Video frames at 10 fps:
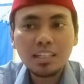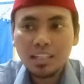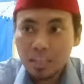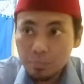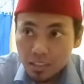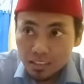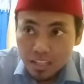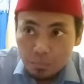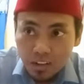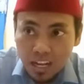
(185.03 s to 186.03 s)
tapi
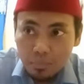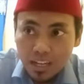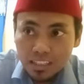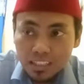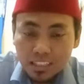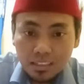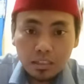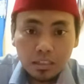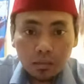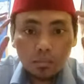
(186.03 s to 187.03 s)
ketika mengamati
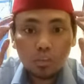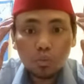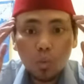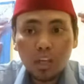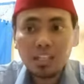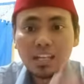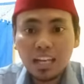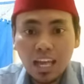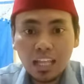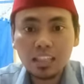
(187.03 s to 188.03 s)
sesuai dengan
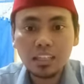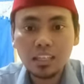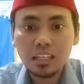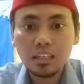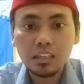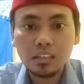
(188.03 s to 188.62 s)
hati